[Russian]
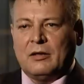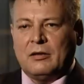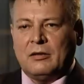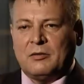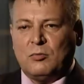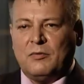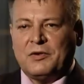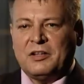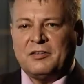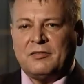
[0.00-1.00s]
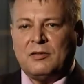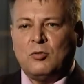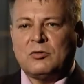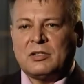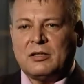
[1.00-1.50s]
Э, Ермолов организовал
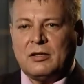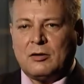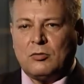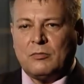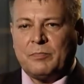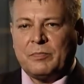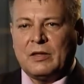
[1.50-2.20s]
контратаку.